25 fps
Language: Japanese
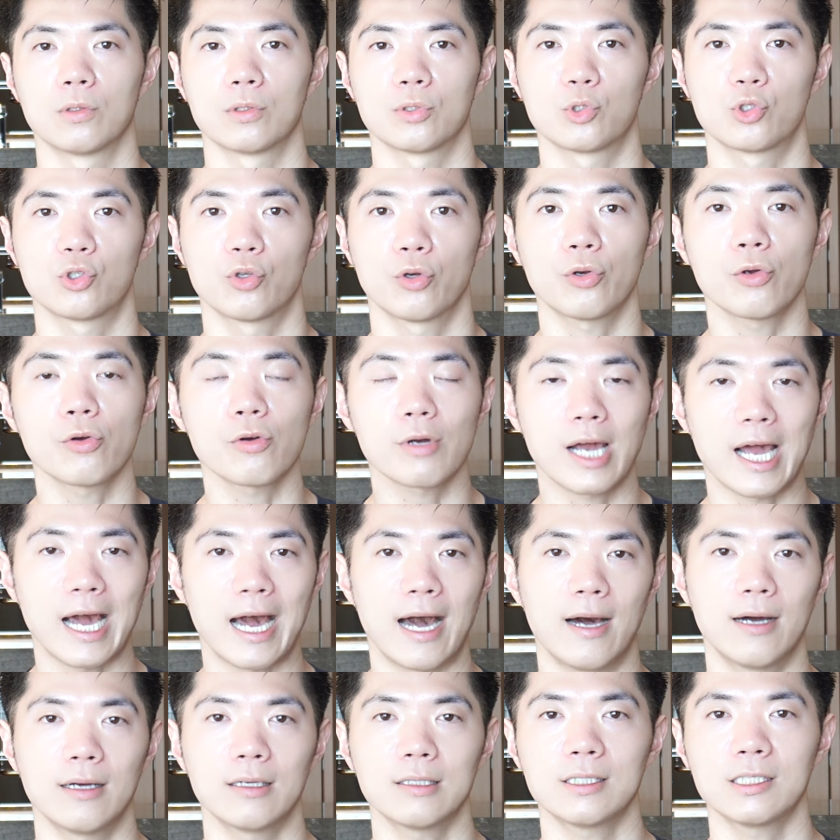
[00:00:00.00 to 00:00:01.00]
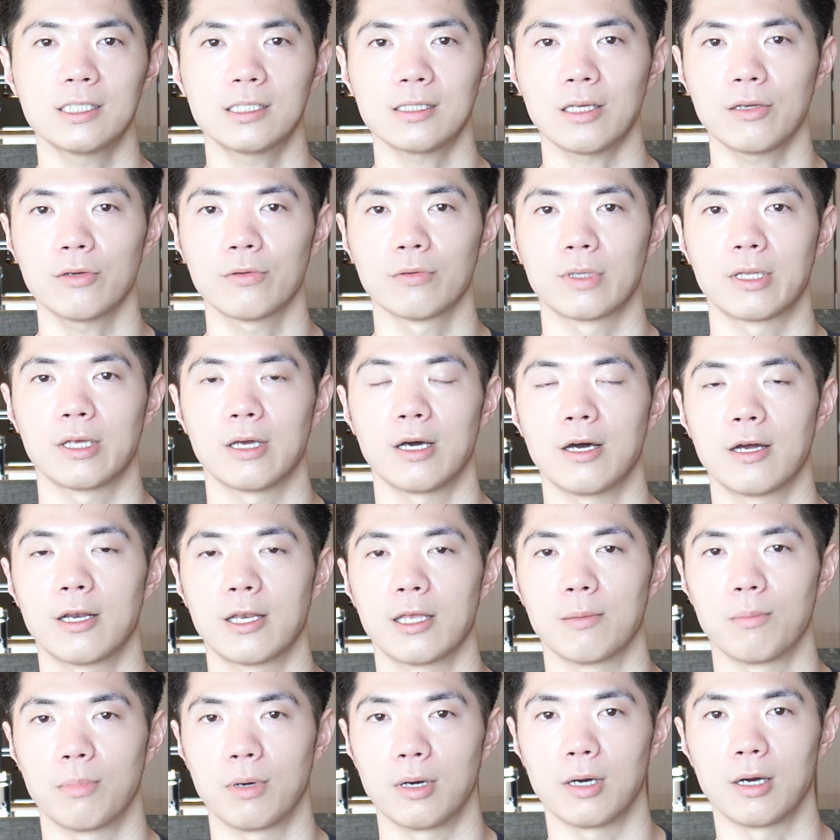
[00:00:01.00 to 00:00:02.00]
それを感じたのであ
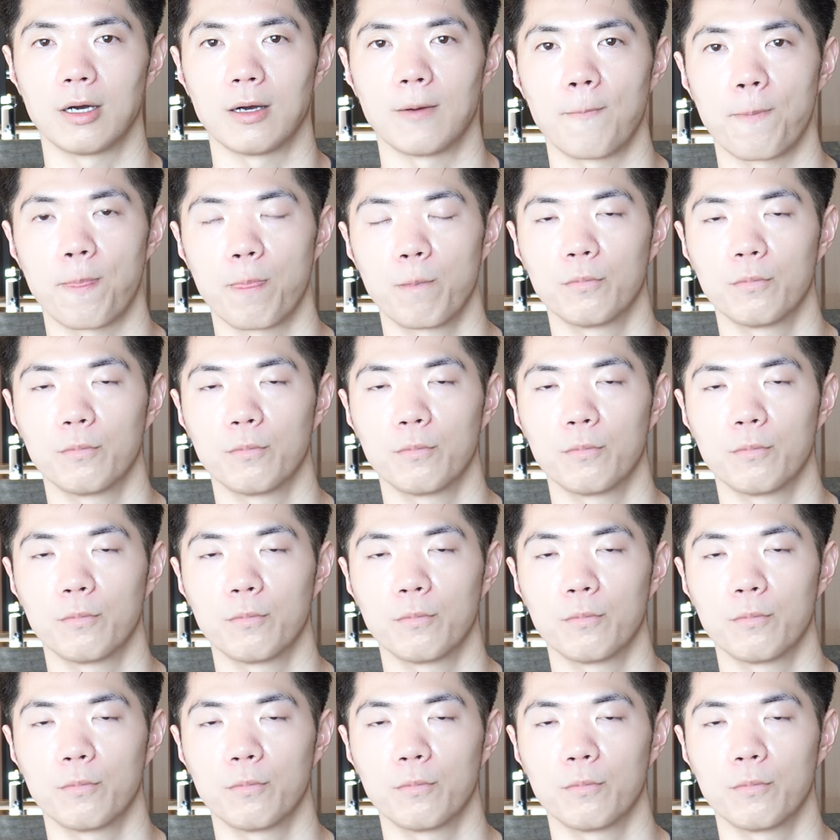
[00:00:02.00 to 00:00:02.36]
れば、